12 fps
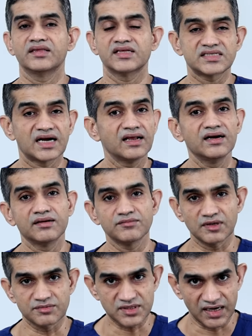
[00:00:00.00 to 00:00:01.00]
இந்த சேனல்
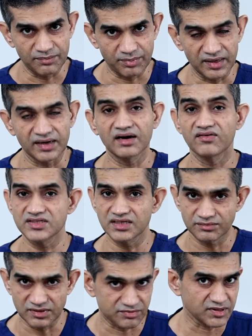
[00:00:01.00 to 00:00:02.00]
இன்னும் சப்ஸ்கிரைப் பண்ணணும்
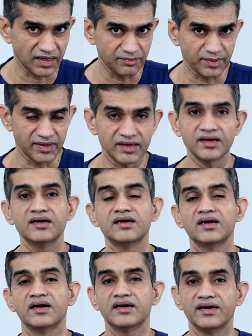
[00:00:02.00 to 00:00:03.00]
அவசியம் சப்ஸ்கிரைப் பண்ணுங்கள்
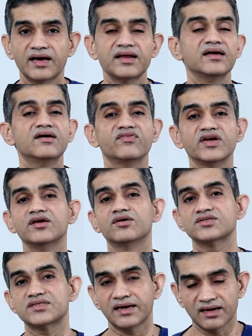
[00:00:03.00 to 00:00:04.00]
நிறைய
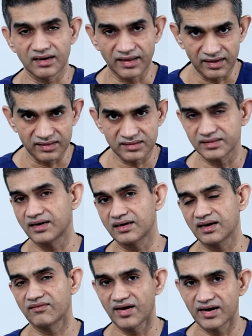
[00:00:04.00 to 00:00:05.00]
வீடியோஸ் டென்டல் ஹெல்த்
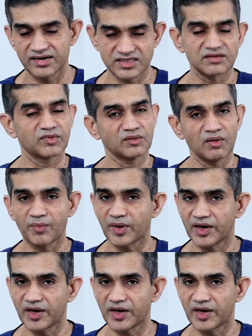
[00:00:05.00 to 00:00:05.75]
டென்டல் அவேர்னஸ் சம்மந்தமாக